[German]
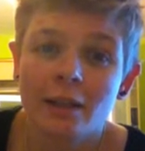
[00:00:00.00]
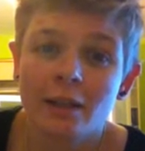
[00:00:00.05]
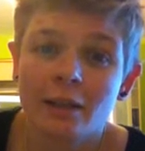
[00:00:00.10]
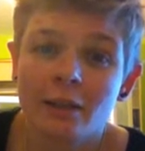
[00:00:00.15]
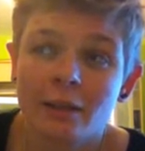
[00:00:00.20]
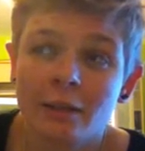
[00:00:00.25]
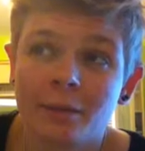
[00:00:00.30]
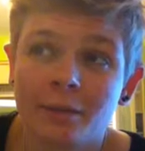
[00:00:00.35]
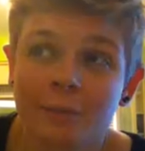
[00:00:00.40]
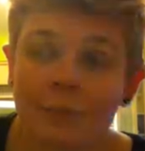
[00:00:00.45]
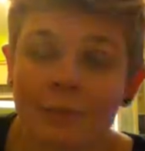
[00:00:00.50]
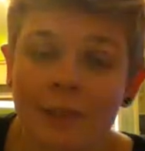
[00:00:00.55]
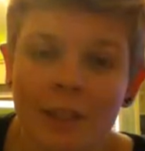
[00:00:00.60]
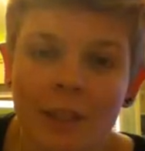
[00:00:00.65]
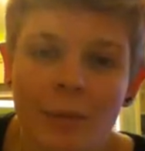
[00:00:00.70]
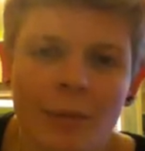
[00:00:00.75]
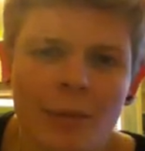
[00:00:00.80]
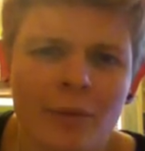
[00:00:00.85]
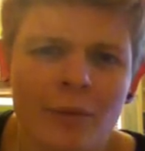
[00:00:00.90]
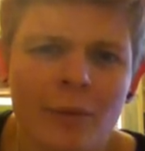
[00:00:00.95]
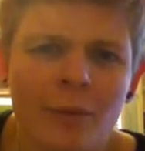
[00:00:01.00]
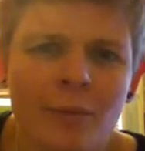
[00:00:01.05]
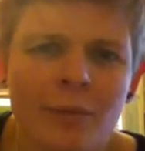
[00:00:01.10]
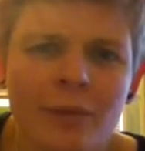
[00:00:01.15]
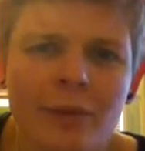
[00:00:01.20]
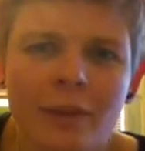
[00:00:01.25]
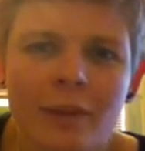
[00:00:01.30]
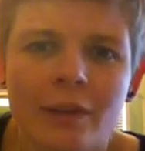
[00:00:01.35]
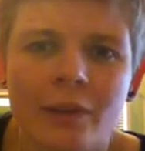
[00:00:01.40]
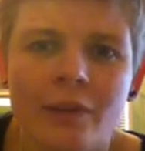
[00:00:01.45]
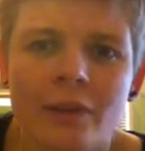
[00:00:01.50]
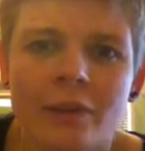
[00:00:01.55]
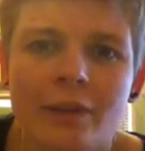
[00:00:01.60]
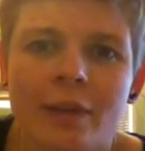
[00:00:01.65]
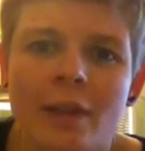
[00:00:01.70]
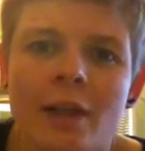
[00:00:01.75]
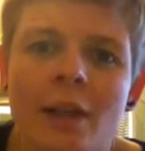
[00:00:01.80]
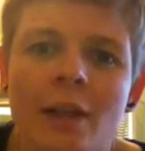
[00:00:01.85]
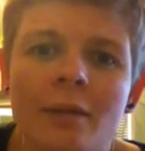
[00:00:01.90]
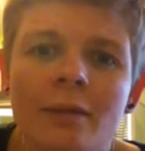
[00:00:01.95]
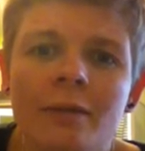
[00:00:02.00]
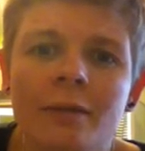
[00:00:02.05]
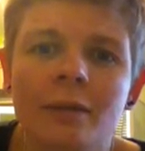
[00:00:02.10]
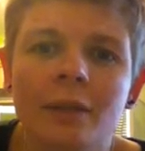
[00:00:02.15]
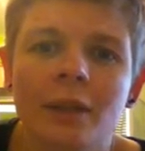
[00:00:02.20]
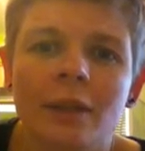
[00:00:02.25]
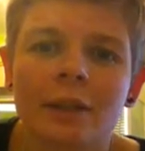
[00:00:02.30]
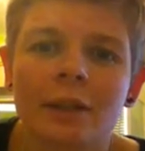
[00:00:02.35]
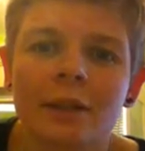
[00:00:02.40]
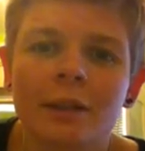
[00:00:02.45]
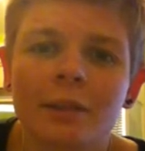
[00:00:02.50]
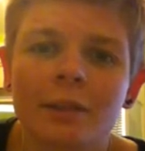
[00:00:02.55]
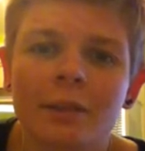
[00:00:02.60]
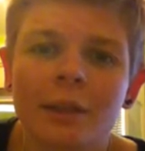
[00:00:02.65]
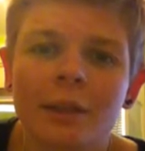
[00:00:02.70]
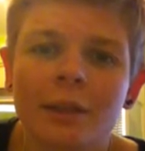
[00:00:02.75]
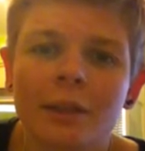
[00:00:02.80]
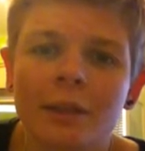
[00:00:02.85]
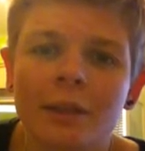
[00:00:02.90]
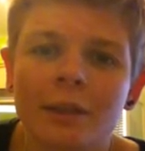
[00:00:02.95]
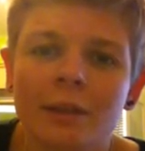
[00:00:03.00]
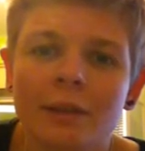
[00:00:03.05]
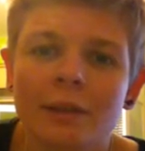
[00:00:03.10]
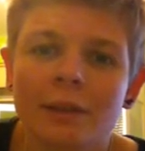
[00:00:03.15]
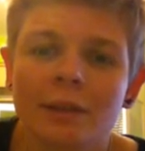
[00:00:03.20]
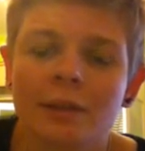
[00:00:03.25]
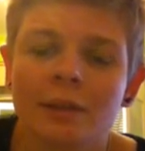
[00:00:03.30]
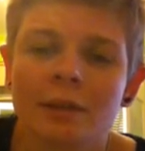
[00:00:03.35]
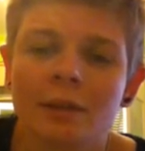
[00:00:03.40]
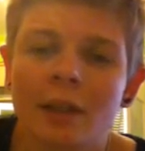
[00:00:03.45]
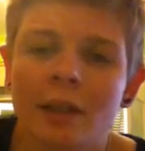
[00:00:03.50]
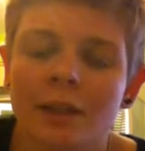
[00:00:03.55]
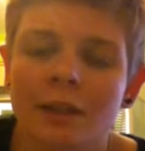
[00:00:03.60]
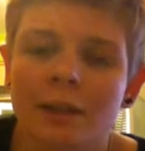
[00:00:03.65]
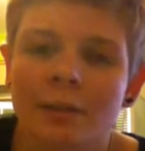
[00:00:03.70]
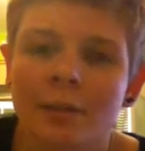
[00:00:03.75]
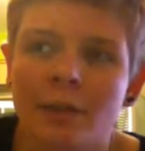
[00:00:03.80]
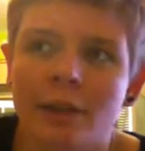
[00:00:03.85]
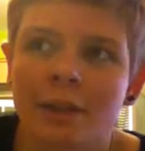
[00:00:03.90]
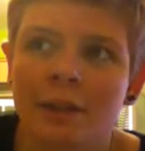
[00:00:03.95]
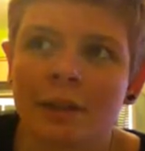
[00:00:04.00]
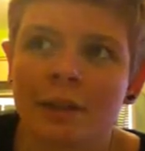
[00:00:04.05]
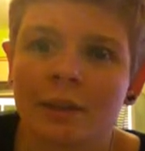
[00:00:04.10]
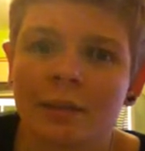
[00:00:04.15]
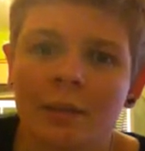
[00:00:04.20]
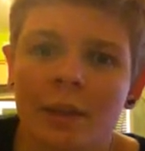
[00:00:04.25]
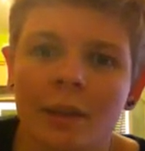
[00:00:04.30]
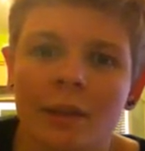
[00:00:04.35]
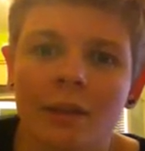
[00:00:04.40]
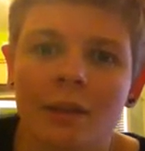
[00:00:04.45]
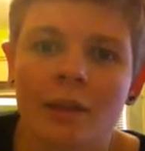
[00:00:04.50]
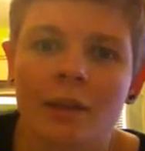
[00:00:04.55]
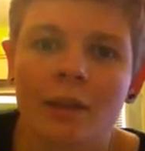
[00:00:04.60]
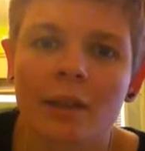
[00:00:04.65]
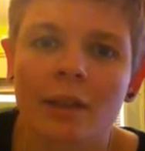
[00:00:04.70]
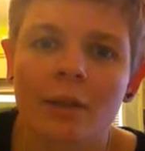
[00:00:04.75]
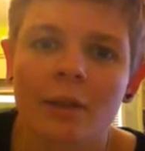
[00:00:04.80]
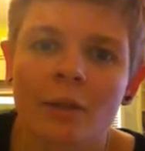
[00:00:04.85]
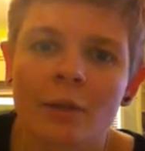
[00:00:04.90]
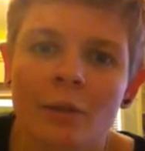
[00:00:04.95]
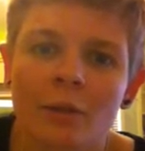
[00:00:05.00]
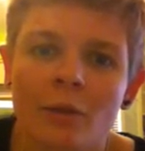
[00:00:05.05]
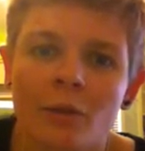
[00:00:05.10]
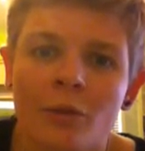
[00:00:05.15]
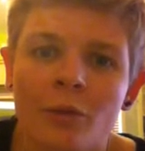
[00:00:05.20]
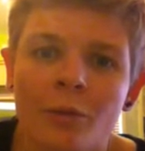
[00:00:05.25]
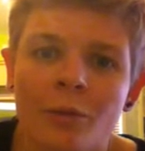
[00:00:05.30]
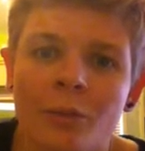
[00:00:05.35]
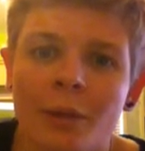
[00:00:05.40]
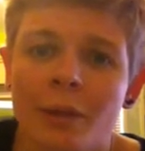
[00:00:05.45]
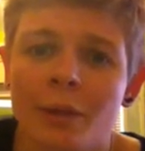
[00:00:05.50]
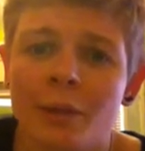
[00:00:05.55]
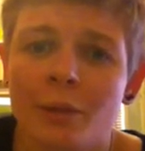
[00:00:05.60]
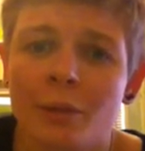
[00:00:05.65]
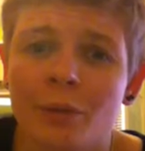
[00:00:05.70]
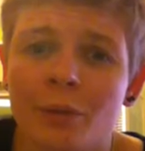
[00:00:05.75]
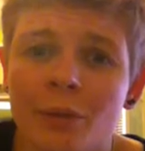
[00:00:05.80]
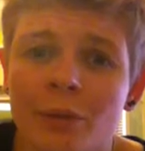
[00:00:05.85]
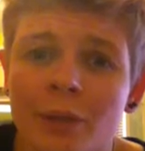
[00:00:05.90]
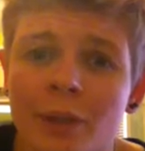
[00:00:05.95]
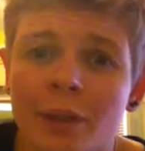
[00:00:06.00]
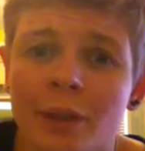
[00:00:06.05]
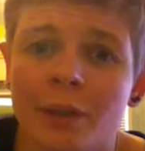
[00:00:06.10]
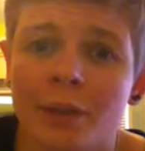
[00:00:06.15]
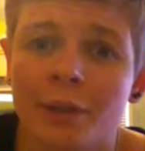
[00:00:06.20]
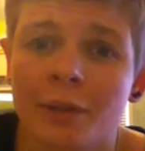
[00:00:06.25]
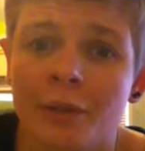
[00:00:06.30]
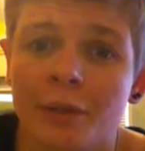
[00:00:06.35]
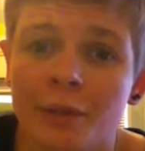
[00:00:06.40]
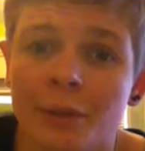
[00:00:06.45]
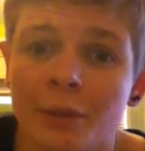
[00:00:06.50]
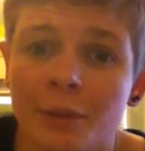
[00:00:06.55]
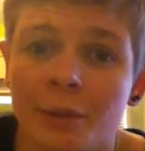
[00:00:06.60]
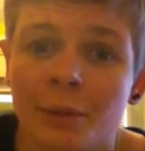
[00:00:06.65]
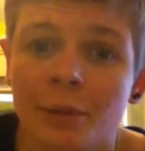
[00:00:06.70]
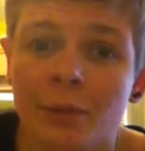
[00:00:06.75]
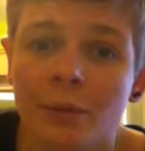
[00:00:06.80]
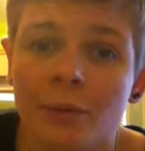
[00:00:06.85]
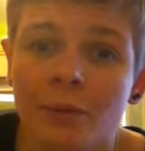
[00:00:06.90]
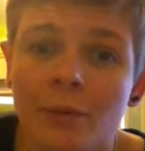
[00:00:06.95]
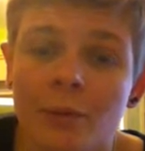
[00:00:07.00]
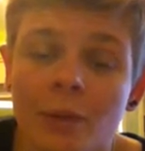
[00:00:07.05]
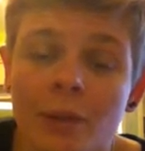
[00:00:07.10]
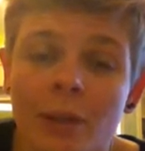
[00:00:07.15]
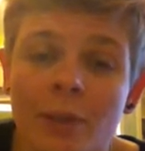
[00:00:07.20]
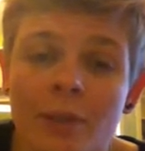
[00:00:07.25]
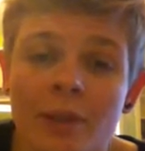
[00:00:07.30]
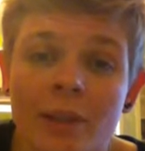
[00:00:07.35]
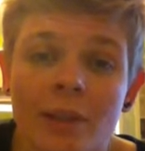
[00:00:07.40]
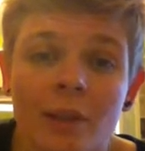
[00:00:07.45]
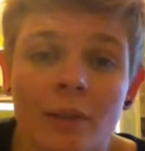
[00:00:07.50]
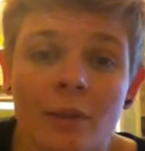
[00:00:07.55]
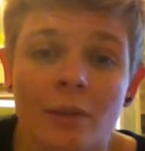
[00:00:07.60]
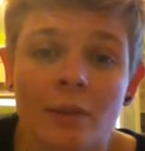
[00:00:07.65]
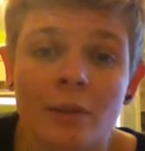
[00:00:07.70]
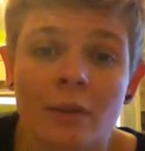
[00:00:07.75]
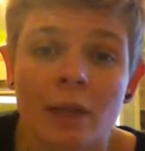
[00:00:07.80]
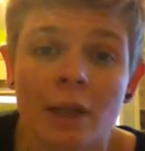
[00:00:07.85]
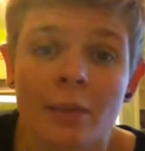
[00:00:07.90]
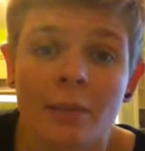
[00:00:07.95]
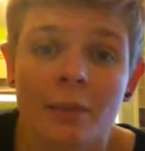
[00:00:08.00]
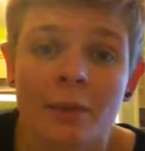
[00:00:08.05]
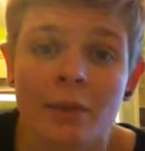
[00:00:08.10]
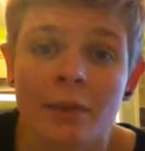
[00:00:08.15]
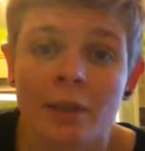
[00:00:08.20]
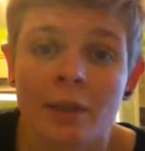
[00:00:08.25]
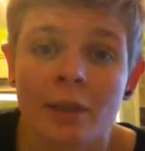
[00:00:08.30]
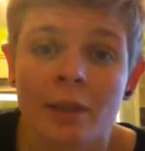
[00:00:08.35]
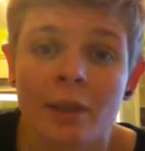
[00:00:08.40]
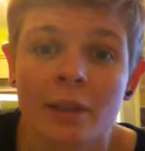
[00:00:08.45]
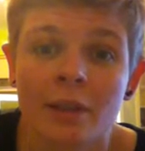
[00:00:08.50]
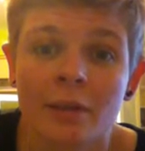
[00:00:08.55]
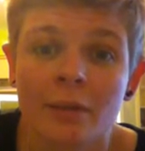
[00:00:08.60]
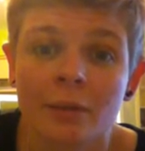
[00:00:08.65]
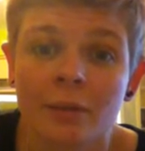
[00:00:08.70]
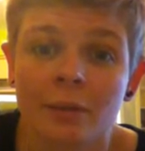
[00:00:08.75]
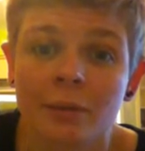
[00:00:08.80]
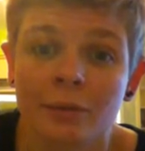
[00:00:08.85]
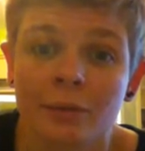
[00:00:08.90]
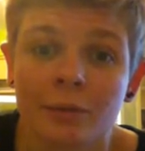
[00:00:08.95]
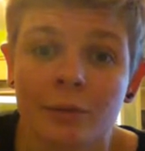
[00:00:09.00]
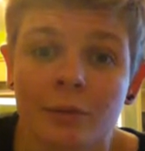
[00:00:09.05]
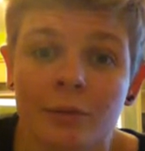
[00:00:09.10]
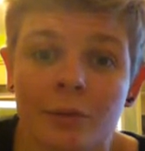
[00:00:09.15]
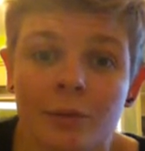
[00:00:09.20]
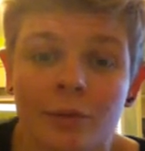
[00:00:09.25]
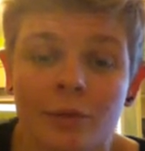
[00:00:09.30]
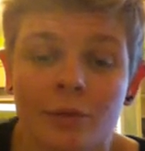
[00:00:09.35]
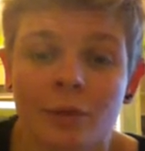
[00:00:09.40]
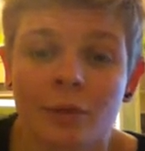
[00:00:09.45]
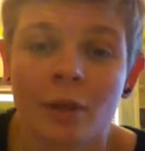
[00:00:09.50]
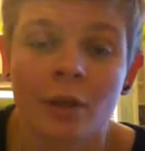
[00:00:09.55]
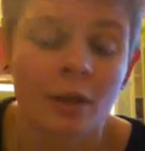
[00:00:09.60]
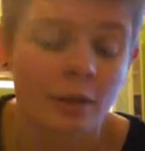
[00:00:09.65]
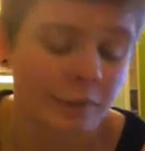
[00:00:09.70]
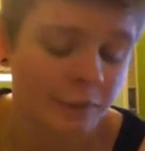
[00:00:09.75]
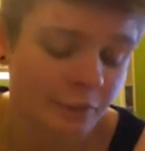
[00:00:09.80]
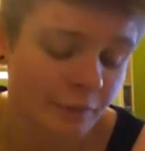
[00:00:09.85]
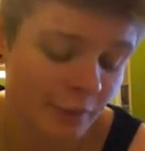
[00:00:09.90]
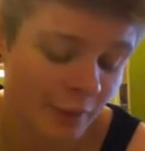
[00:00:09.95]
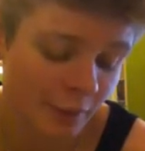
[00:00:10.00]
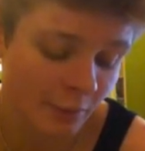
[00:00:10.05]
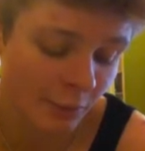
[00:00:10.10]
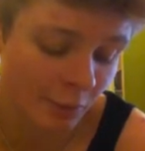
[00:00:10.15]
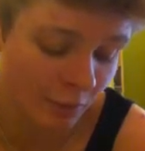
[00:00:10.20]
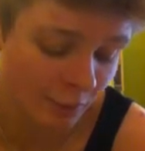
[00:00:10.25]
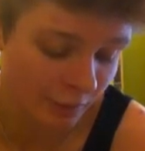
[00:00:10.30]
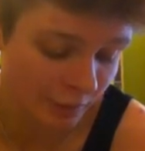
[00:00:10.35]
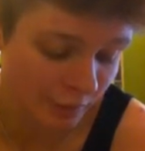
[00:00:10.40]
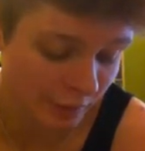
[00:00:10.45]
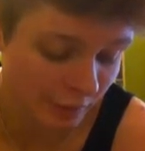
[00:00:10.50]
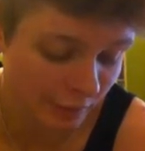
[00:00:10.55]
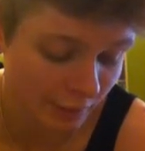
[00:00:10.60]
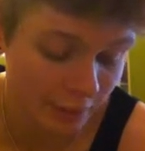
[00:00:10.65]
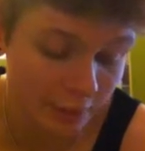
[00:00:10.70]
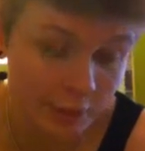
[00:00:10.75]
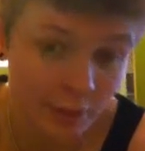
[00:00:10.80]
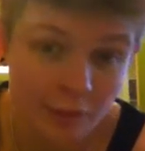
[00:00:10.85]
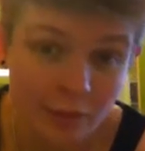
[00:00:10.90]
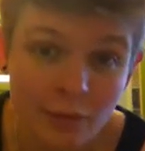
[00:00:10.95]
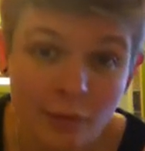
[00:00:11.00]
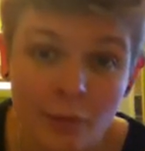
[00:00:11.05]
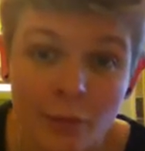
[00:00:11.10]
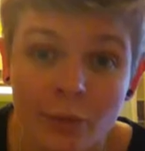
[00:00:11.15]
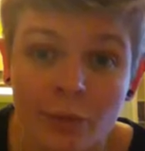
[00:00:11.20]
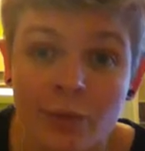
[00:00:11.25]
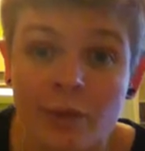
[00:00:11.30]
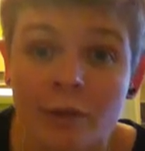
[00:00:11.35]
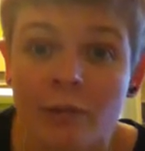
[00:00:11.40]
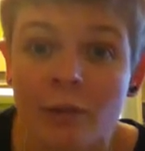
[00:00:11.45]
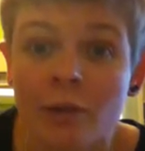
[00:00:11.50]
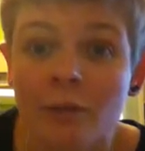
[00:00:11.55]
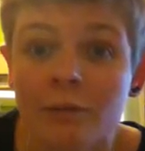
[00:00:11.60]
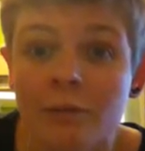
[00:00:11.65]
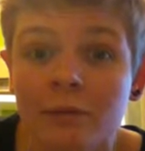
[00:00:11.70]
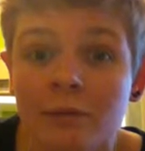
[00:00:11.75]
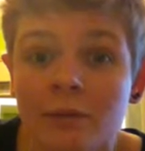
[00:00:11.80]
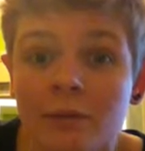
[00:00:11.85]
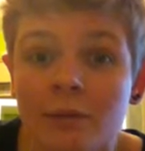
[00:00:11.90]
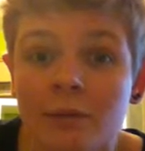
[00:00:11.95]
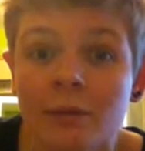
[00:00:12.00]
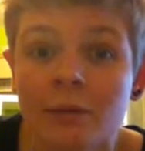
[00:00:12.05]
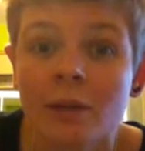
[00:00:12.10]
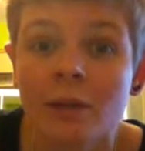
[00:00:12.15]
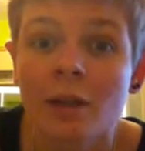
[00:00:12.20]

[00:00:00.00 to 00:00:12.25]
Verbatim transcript: Ähm, ich habe am 25.11. hatte ich meine hatte ich meinen ähm, Antrag auf Personenstands- und Vornamensänderung abgeschickt und ja, wir haben heute den 9.12.